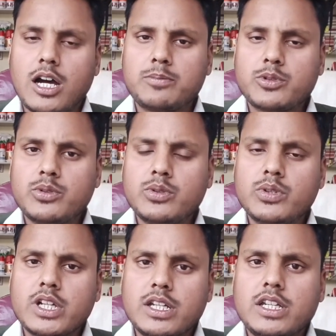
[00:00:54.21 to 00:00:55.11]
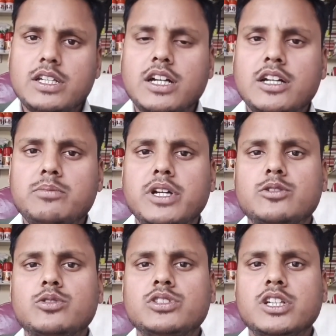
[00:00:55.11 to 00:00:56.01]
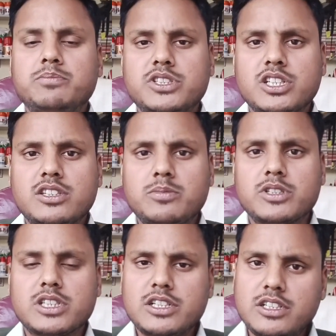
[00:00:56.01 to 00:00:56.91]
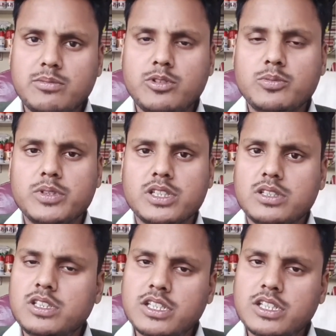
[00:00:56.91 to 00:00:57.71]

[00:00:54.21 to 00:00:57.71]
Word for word: आपको लेना है मैनको जैब पिछहत्तर परसेंट डब्ल्यू पी